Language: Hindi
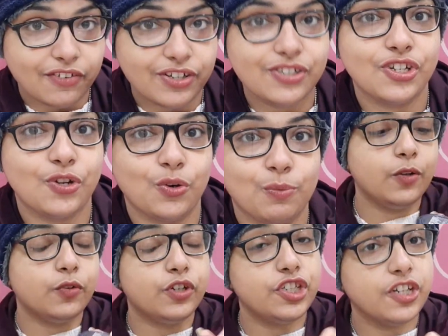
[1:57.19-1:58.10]
रिच
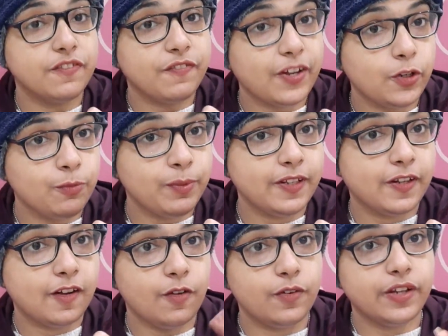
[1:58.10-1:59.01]
अरोमा न्यूट्रिशन वैल्यू भी
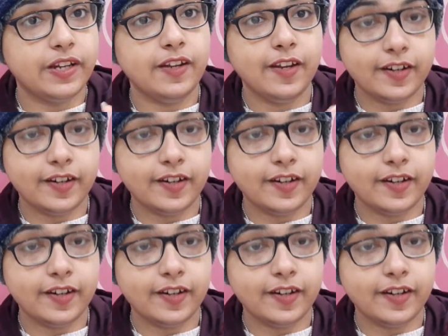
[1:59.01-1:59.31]
दिखाऊंगी